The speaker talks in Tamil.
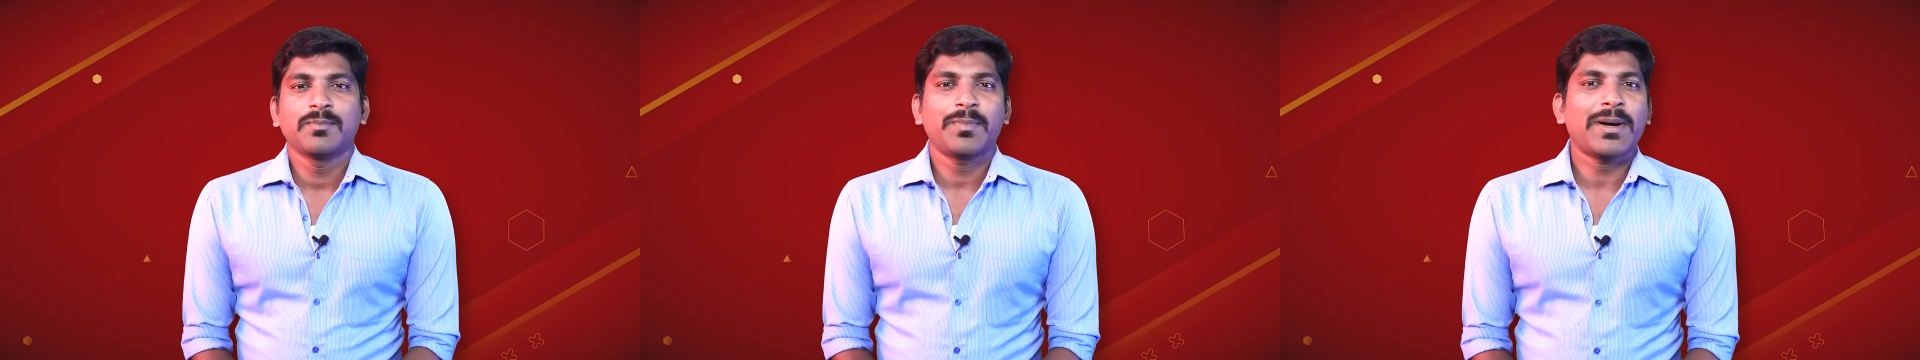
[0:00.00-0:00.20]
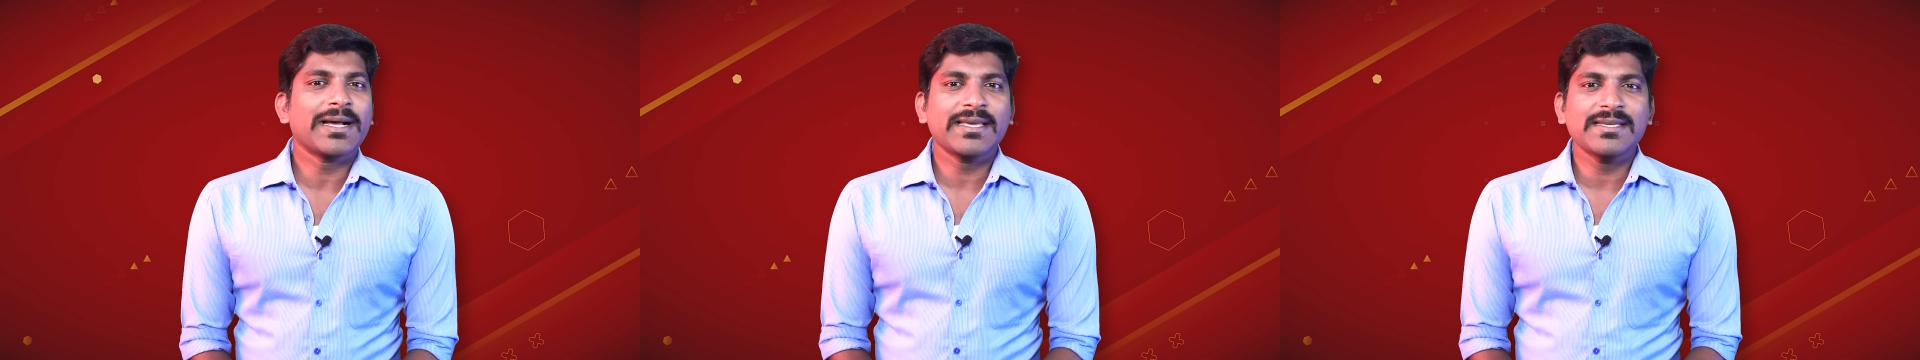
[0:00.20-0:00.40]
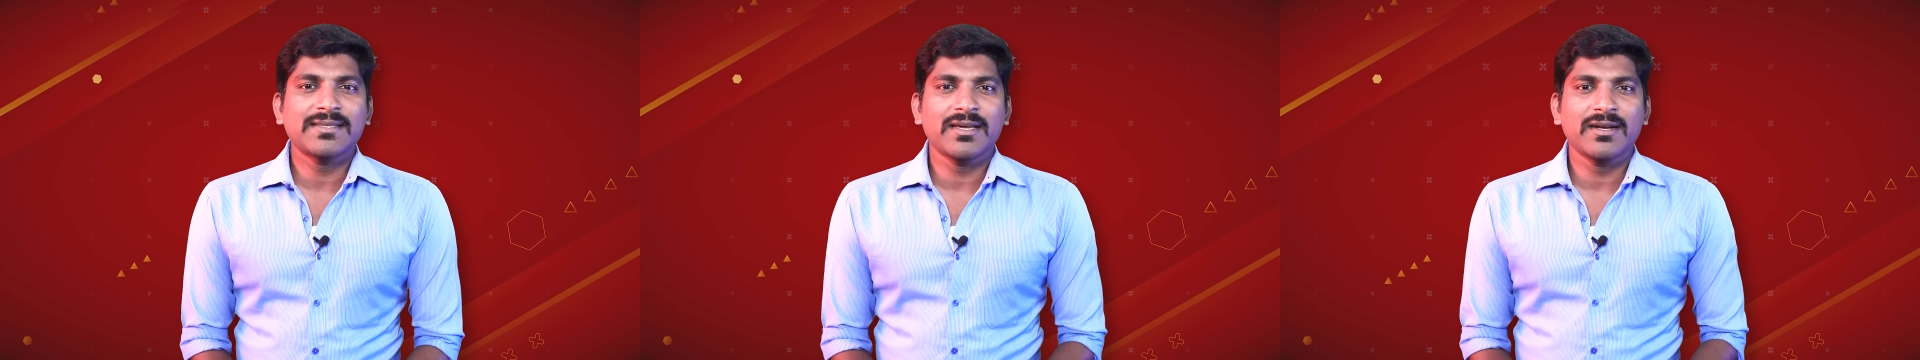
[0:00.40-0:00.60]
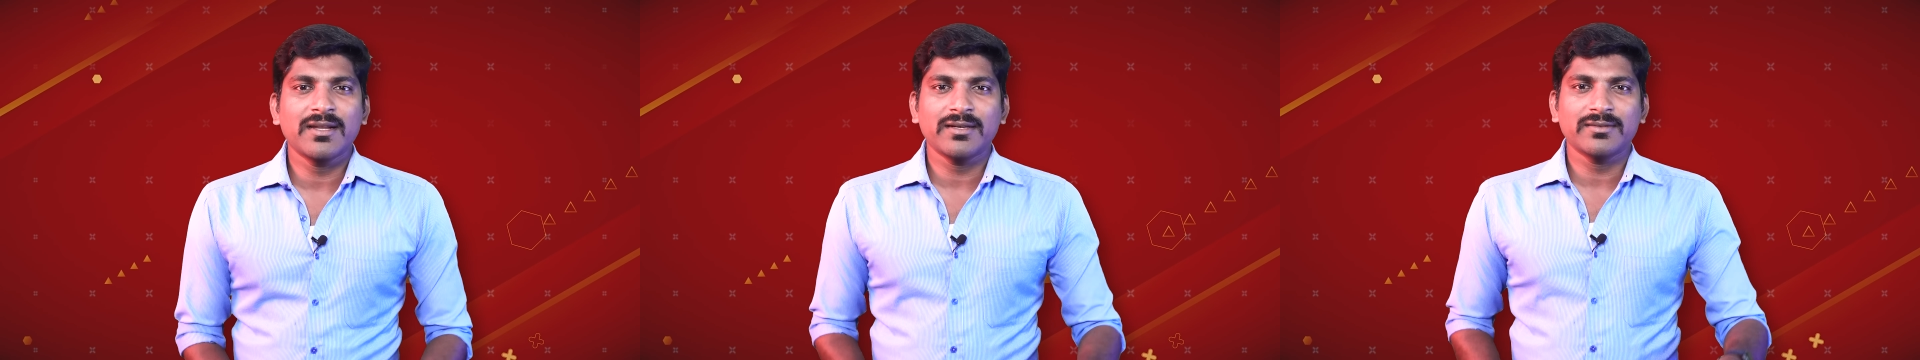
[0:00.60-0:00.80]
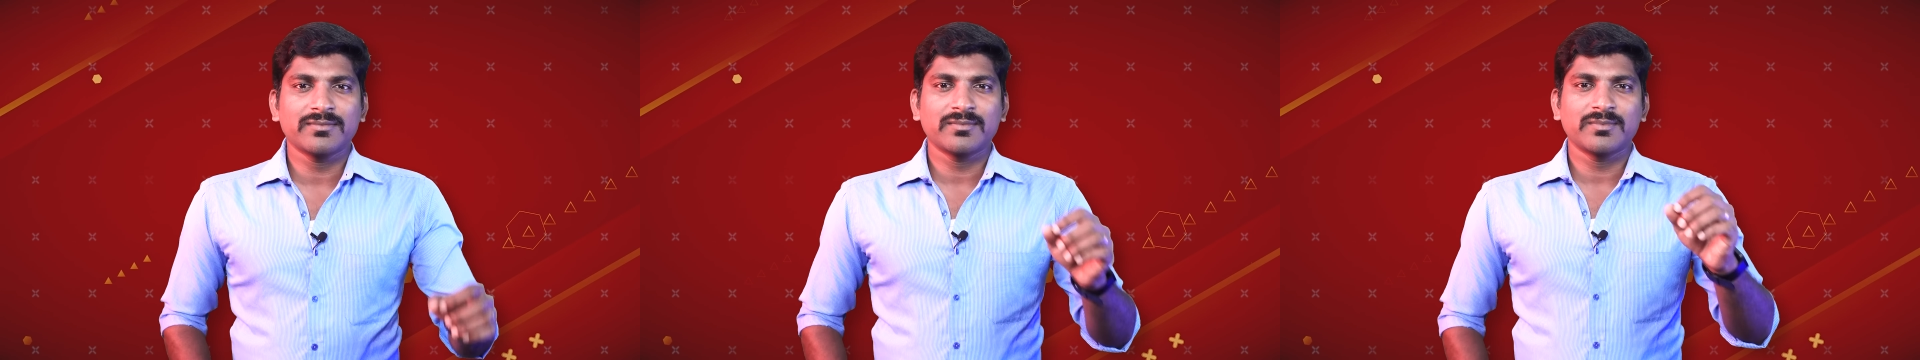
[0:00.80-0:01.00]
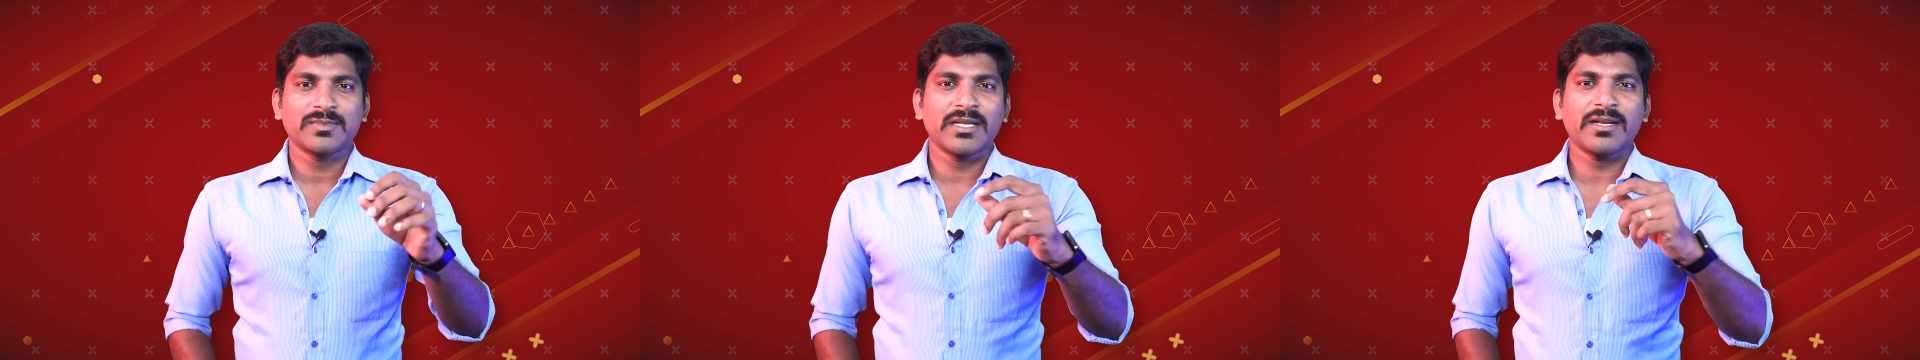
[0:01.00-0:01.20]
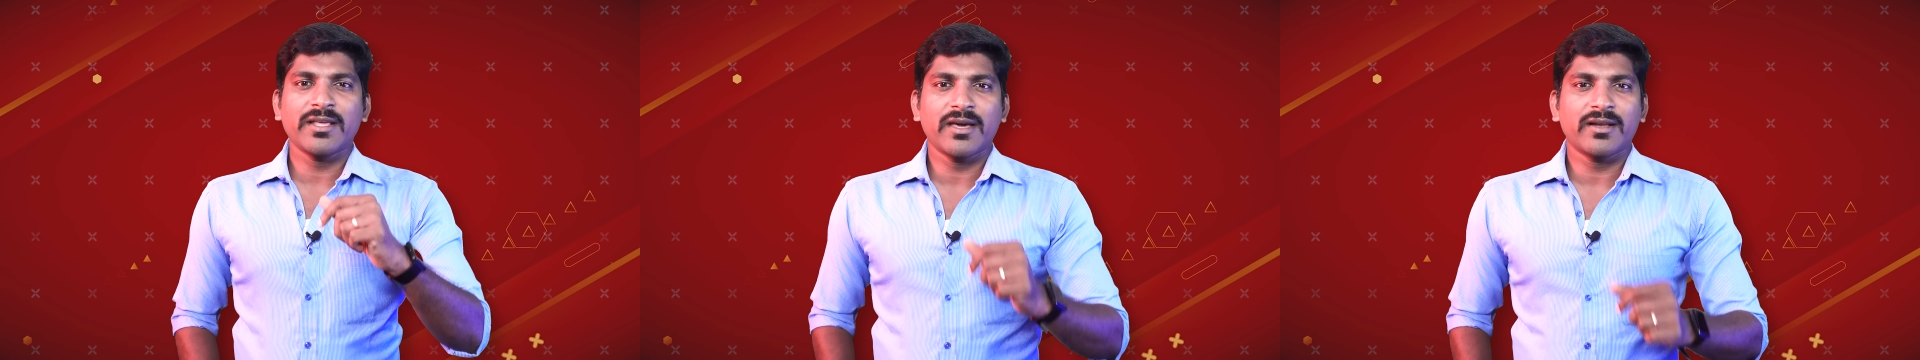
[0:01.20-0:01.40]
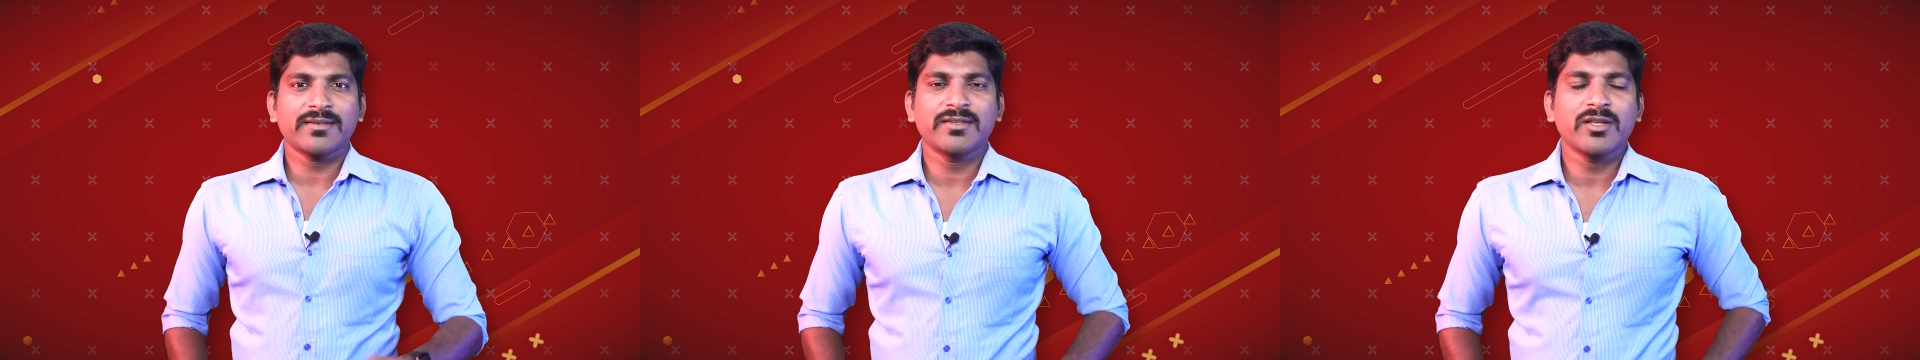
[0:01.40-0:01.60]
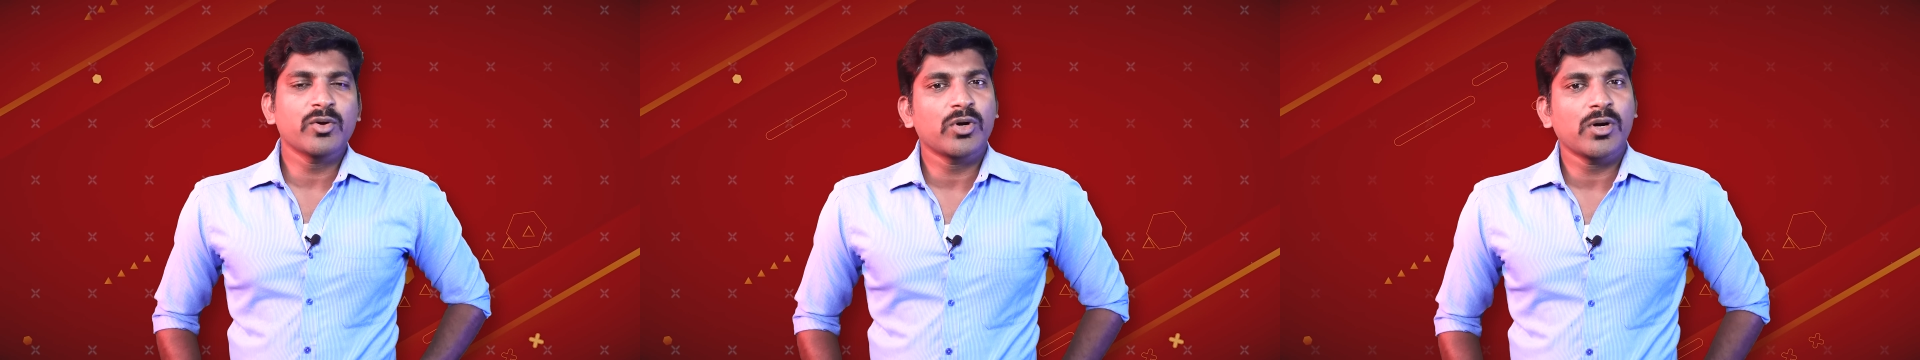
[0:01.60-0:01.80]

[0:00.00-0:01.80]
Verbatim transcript: பாகிஸ்தானில் நிறைய அரசியல்